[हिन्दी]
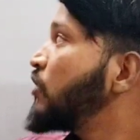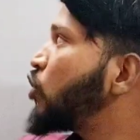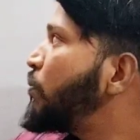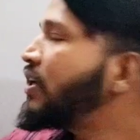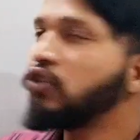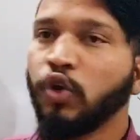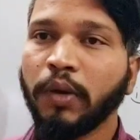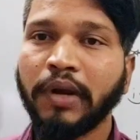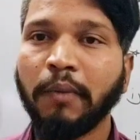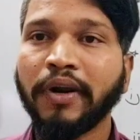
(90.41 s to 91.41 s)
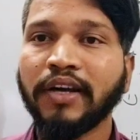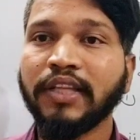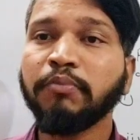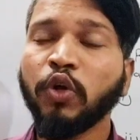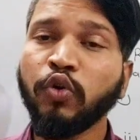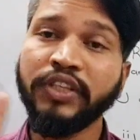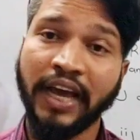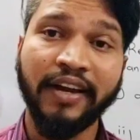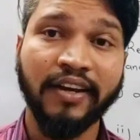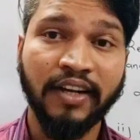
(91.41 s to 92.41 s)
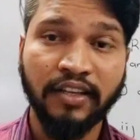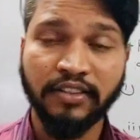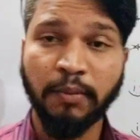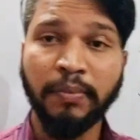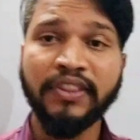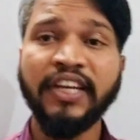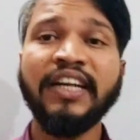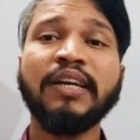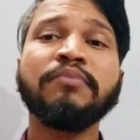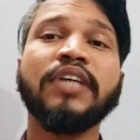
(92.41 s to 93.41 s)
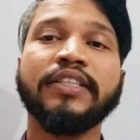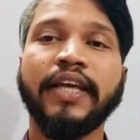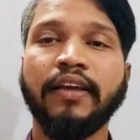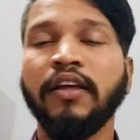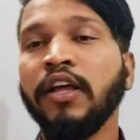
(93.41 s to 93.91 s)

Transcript: चलो मैंने जीरो के बराबर कर दिया अब देखो ध्यान रखना जब भी तीन टर्म्स आ जाए